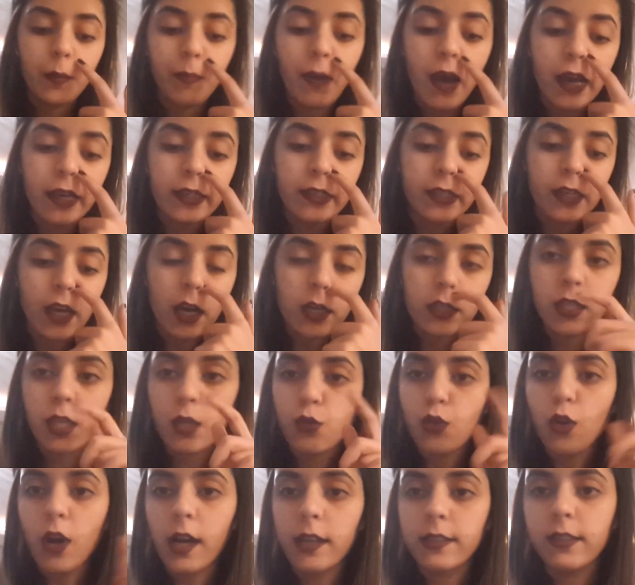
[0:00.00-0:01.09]
Belki
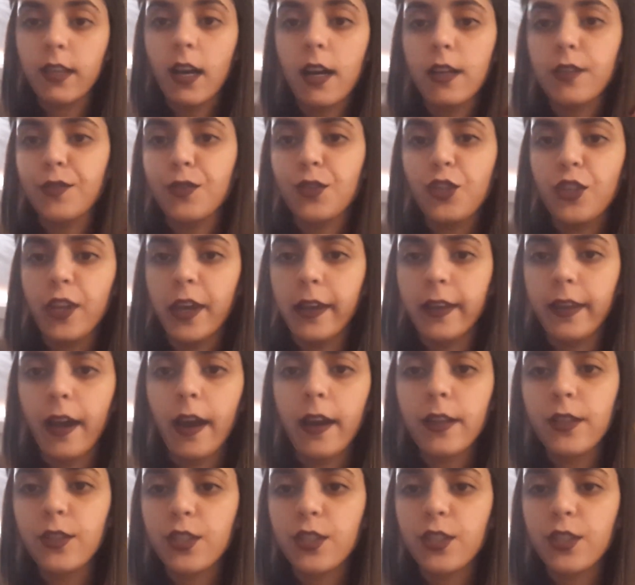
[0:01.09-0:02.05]
aksesuar tarzı şeyler.